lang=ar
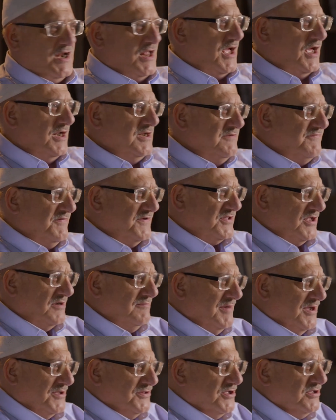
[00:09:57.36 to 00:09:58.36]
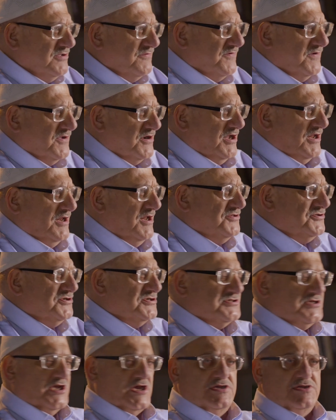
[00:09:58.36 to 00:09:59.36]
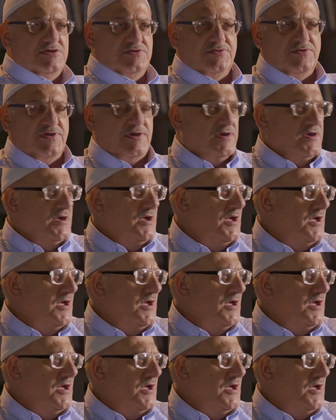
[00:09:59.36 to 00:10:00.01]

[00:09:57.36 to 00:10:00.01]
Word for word: الخليفه المهدي في رحله صيد